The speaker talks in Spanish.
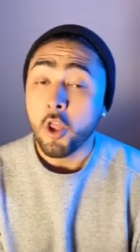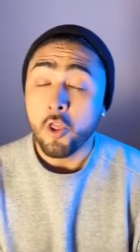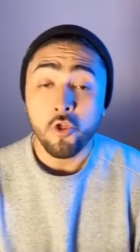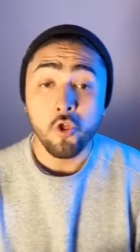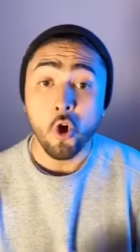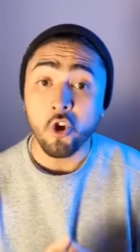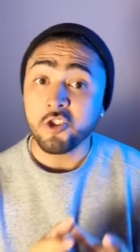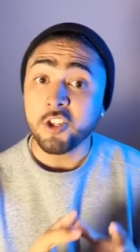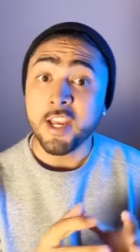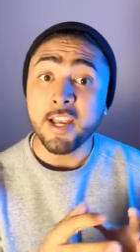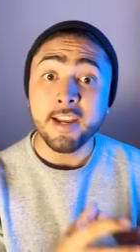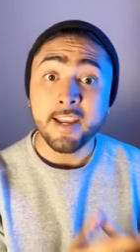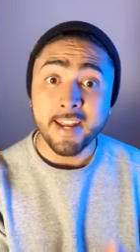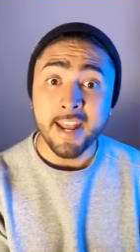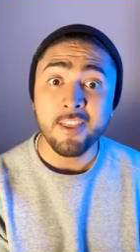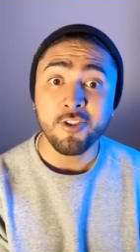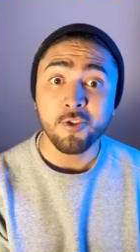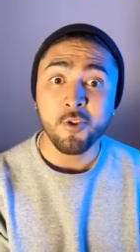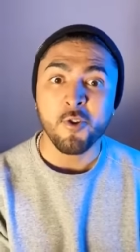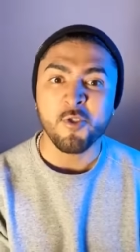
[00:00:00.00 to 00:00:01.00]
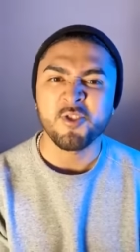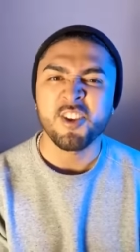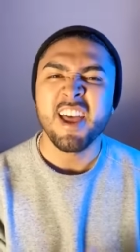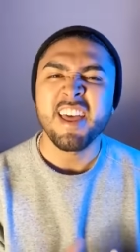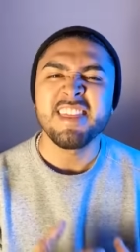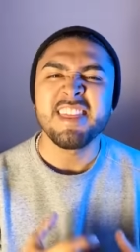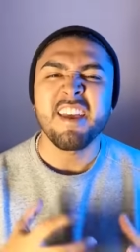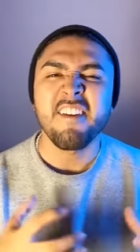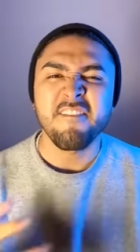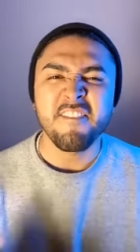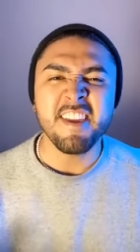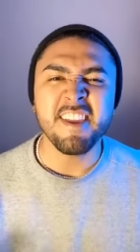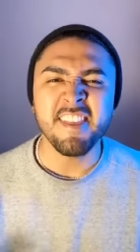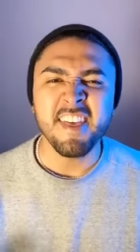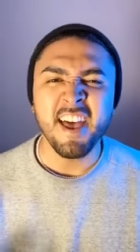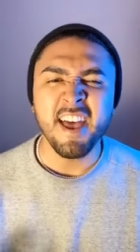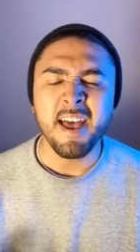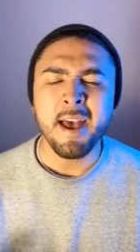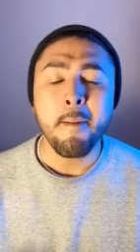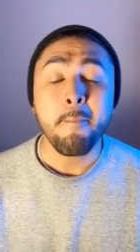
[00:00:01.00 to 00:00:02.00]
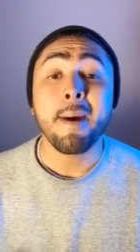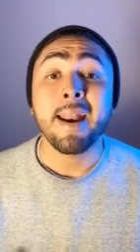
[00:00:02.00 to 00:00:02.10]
Dos secretos de vida